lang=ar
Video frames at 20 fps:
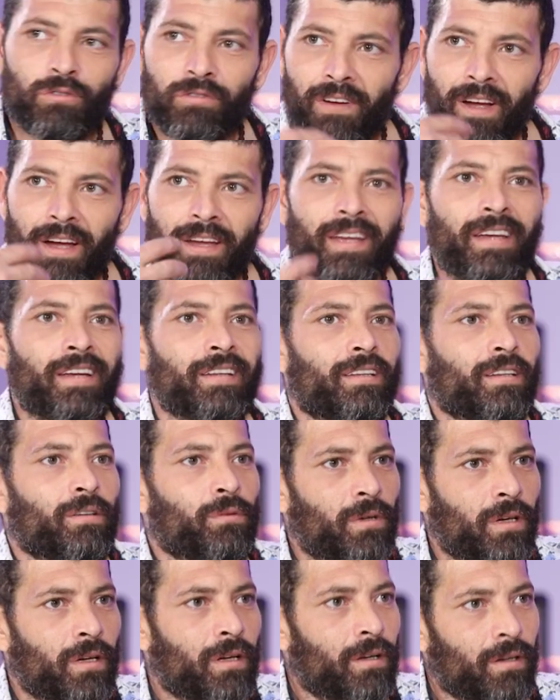ظروف حياتي
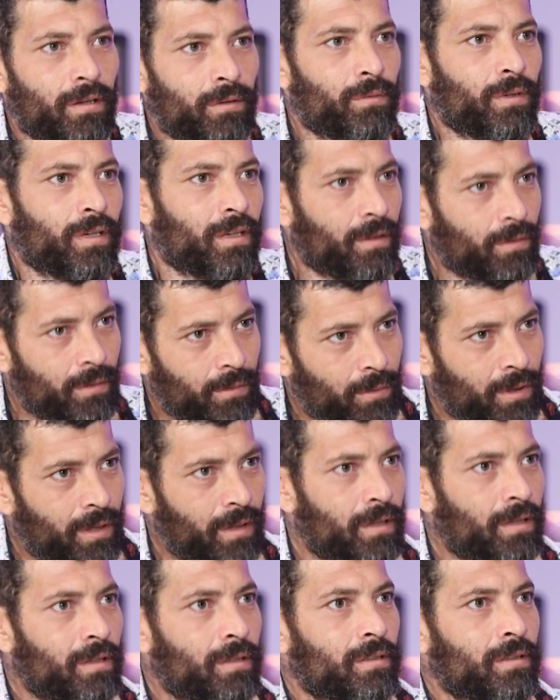وال, وال...
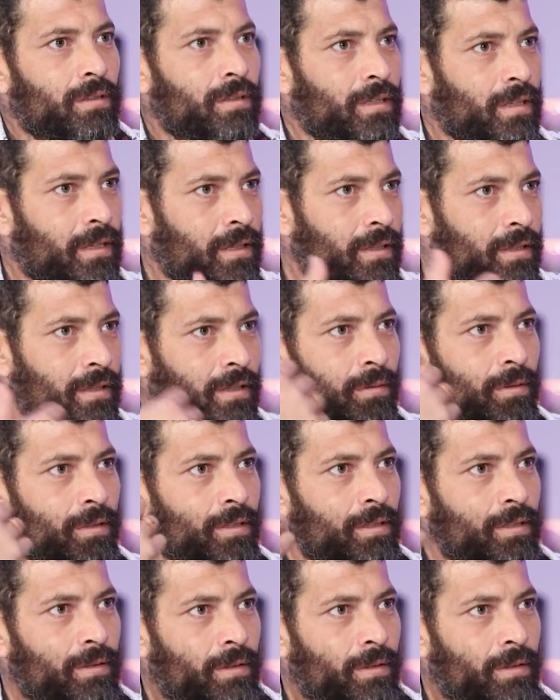وال...